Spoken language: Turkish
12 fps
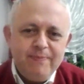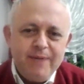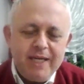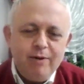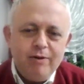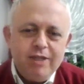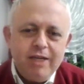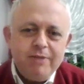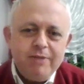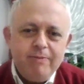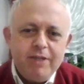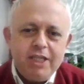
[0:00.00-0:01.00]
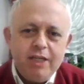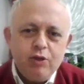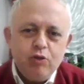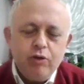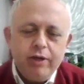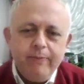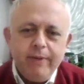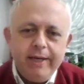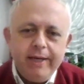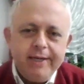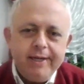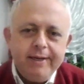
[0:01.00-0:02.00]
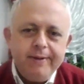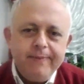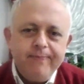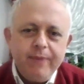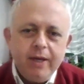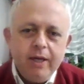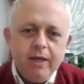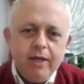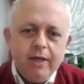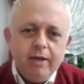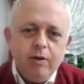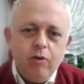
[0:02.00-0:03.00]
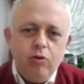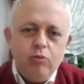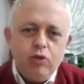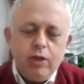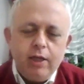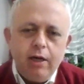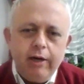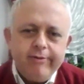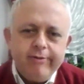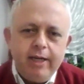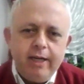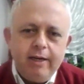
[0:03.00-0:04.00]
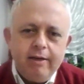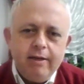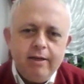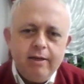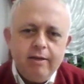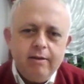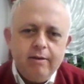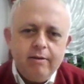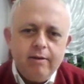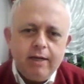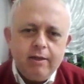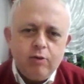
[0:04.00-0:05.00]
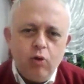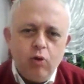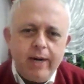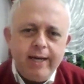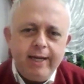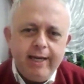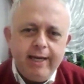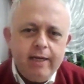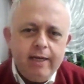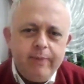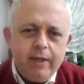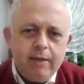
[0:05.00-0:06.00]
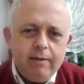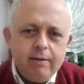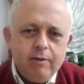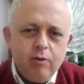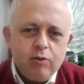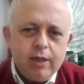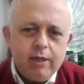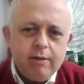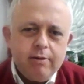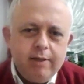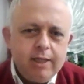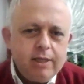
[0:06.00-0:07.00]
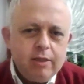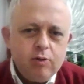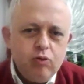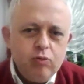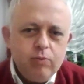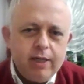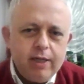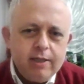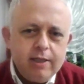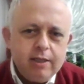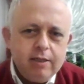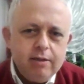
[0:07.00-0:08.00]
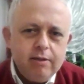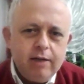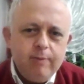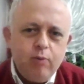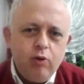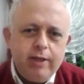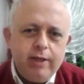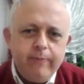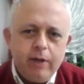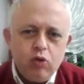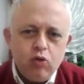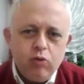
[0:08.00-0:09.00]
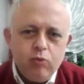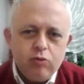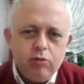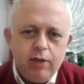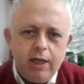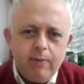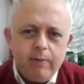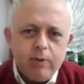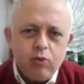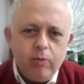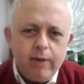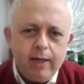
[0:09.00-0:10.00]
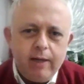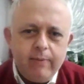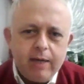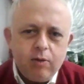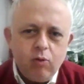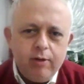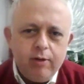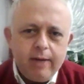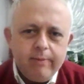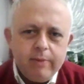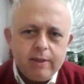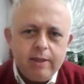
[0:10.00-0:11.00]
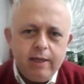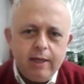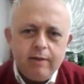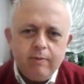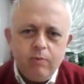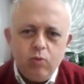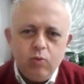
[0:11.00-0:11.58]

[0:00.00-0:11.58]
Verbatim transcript: Peki hocam şimdi şeyi sorayım. Eee önümüzdeki haftaya e, artık Tomane gelir mi? Yoksa nasıl duyumlarınız nasıl? Hani Boli'den ben çok umutlu değilim ama Tomane belki oynar mı diye bir